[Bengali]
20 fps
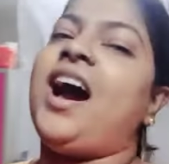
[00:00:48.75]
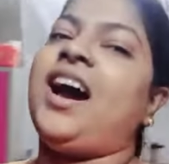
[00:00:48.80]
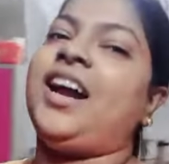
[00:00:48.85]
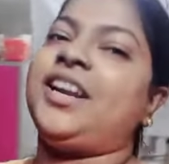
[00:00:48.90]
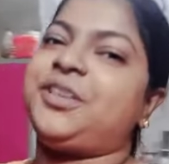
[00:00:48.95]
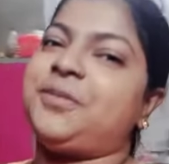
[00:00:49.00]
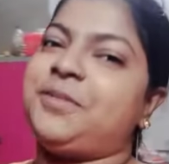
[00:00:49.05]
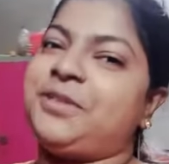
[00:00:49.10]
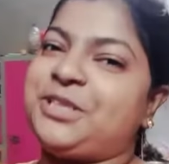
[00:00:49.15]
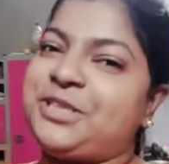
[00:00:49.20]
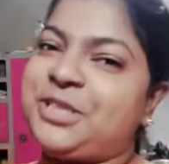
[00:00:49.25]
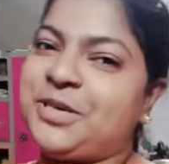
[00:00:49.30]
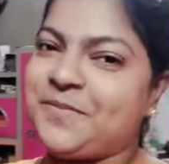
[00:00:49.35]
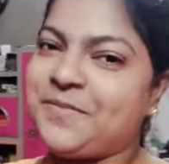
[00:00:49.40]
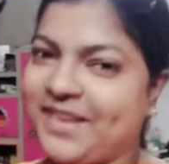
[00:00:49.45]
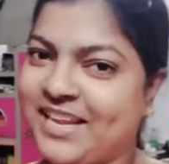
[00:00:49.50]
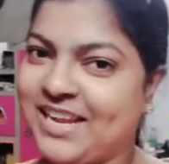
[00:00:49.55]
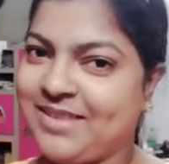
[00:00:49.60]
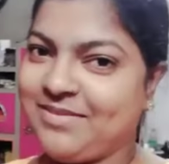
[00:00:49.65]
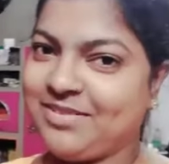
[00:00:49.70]
আর তোমাদের
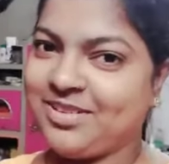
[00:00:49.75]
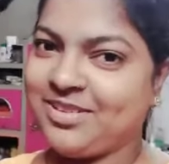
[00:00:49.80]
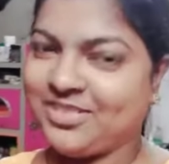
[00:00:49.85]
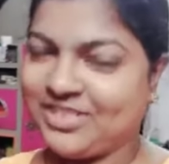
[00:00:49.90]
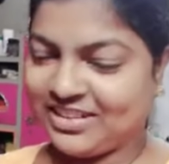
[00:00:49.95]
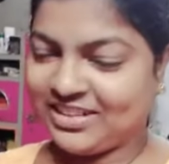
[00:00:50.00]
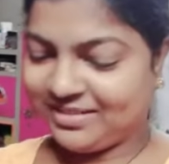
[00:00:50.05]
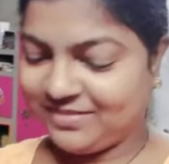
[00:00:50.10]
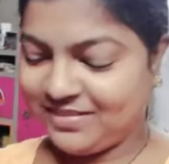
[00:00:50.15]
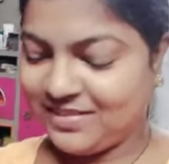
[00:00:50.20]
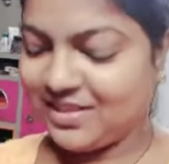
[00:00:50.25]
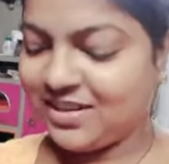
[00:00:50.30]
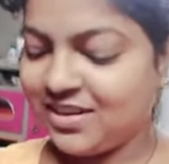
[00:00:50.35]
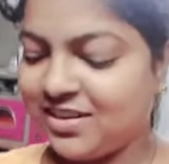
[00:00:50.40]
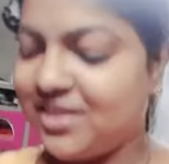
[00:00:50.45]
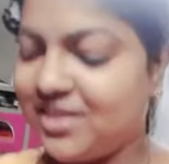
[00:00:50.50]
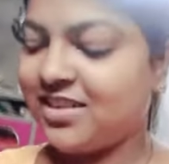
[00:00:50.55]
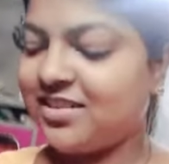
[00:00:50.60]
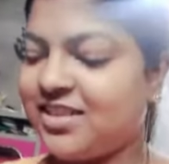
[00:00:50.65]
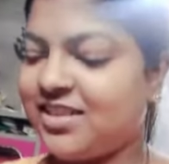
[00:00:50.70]
সবাইকে আমার ওদের একটা ব্লগে
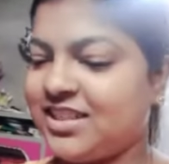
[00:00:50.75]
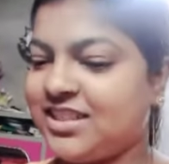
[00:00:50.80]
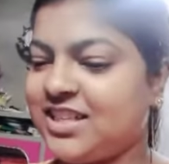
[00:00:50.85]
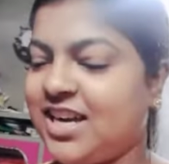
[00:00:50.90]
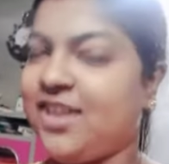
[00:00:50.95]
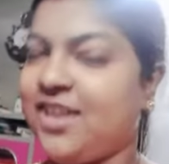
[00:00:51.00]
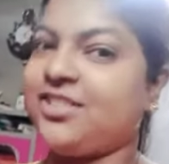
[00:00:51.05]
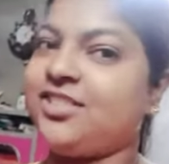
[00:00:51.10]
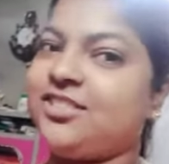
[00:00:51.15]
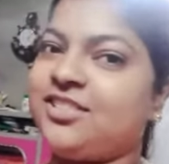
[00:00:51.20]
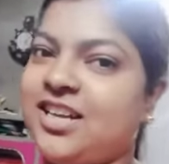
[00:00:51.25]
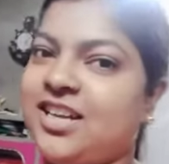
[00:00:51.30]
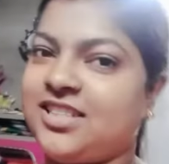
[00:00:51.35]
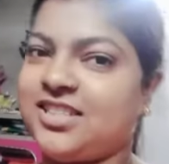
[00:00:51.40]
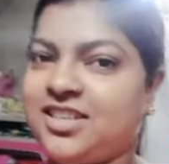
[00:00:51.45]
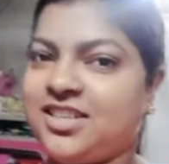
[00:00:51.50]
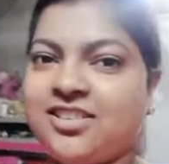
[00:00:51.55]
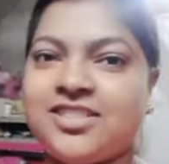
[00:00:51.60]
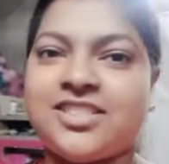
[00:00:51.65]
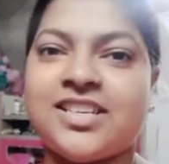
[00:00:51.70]
অনেক অনেক স্বাগত তো
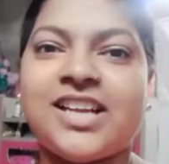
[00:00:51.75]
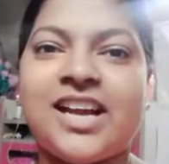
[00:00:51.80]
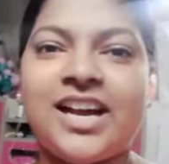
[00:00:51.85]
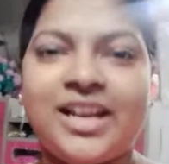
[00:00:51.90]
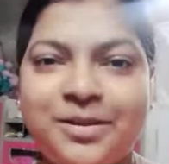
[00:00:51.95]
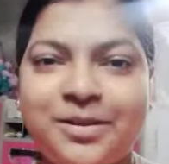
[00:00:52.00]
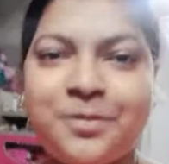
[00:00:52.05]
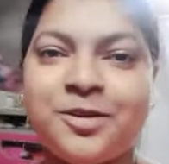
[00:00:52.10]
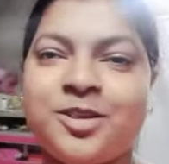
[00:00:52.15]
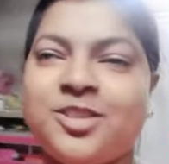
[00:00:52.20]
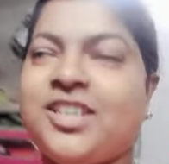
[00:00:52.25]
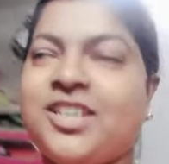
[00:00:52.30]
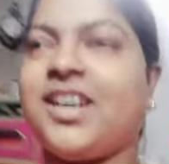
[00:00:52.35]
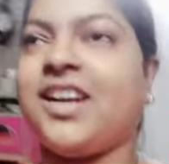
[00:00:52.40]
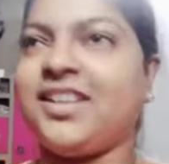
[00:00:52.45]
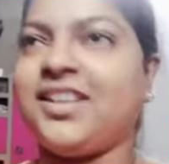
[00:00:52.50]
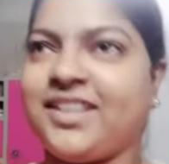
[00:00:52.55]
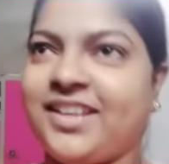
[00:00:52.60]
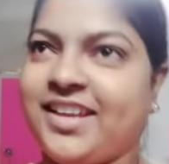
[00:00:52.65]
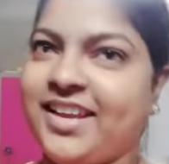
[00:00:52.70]
আজকে হচ্ছে কালী পুজো
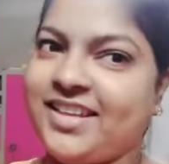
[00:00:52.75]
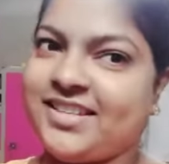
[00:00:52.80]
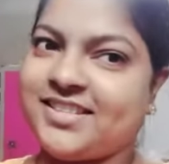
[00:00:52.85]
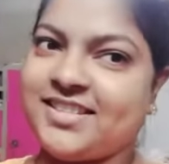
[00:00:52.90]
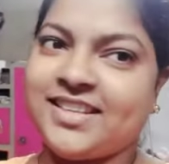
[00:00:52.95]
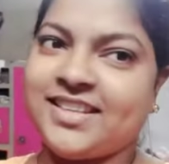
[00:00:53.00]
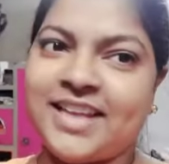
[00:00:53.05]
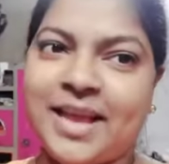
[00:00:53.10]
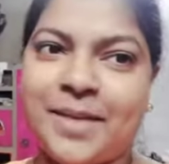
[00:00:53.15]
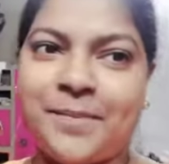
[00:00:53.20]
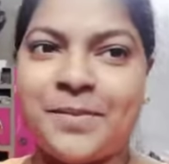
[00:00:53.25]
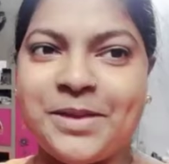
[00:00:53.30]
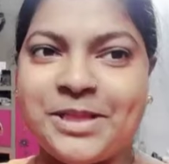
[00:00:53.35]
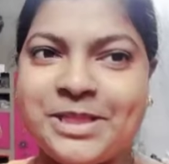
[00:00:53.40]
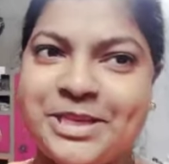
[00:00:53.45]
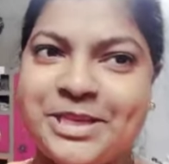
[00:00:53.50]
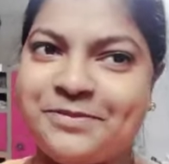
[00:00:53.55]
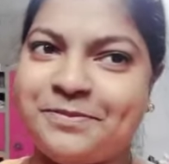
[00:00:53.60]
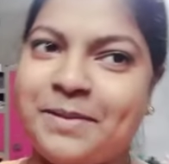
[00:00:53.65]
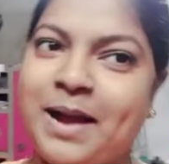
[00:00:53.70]
কালকে গিয়েছে হ্যাপি
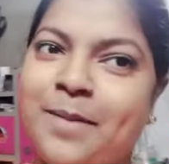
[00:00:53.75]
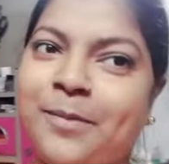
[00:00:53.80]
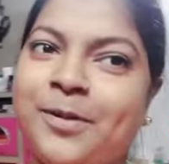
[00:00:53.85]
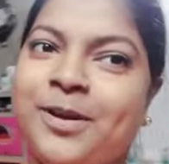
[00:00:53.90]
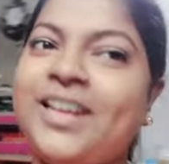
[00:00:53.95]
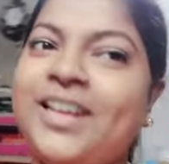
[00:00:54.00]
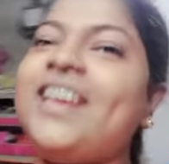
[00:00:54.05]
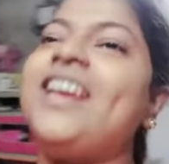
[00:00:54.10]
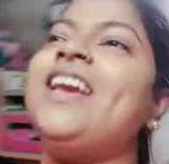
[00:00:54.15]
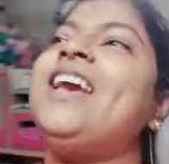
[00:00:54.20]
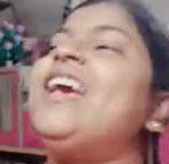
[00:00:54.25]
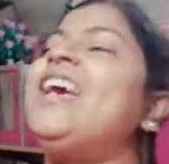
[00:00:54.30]
দীপাবলি